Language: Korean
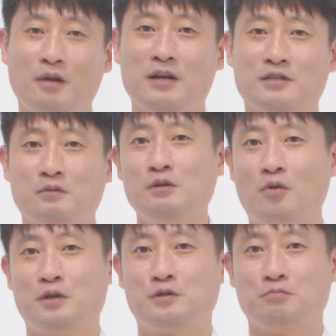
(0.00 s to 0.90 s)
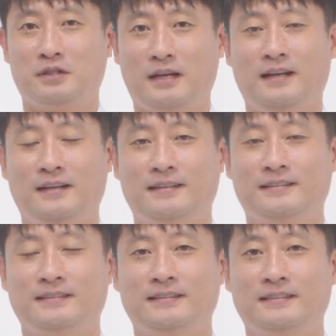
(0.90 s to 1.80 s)
말씀을 보겠습니다.
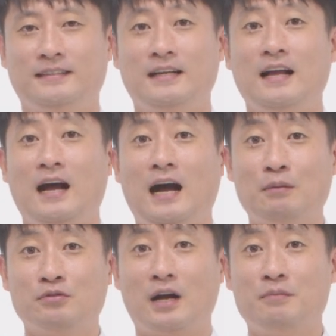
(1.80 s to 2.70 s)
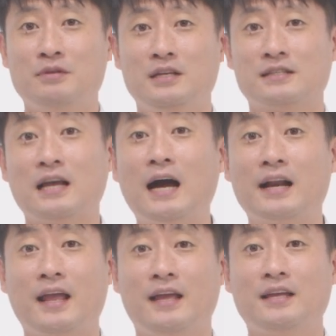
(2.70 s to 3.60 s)
아브라함이
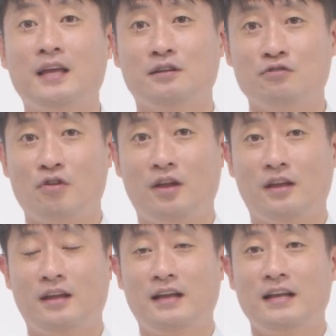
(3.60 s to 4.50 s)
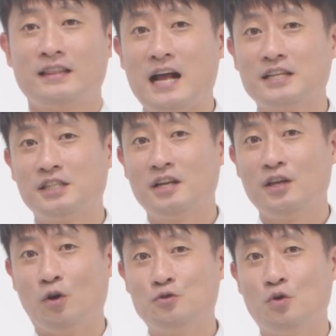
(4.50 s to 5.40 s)
사레에게 이르되
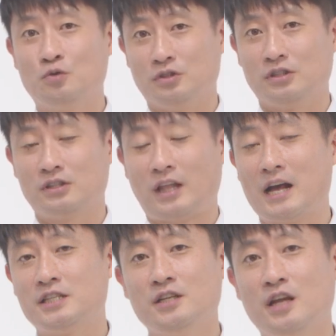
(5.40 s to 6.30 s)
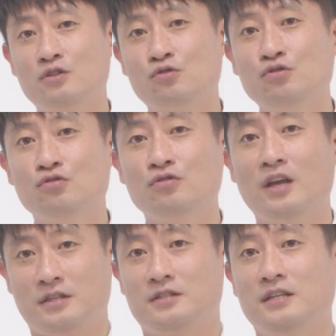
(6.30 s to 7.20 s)
당신의 여종은 당신의 수중에
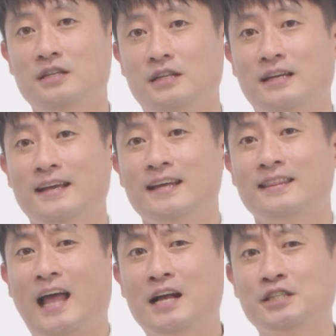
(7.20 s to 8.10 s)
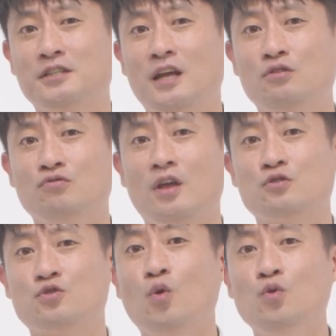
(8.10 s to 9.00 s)
있으니 당신의
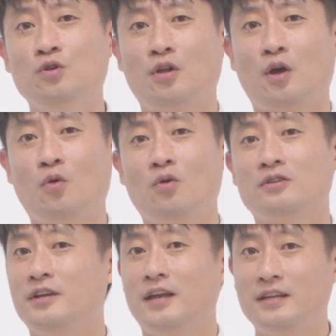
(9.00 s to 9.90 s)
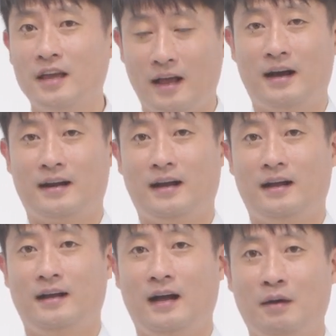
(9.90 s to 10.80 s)
눈에 좋을 대로 그에게 행하라
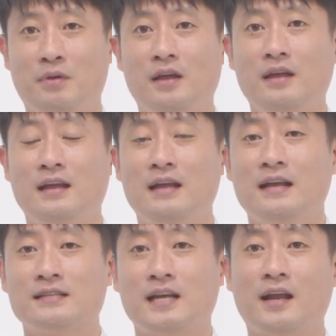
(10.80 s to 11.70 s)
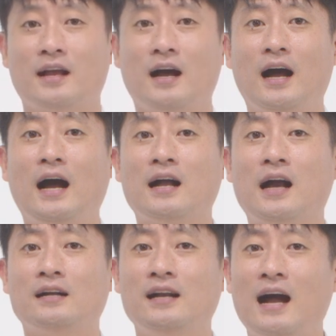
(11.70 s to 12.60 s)
하매 사레가
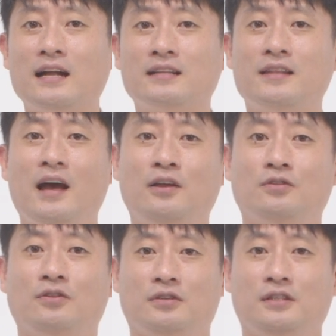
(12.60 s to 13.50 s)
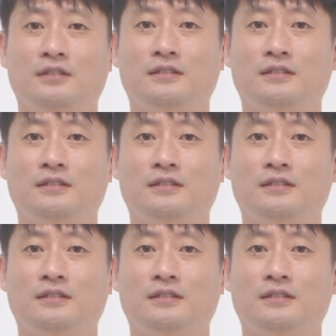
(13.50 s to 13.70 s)
하갈을 학대하였더니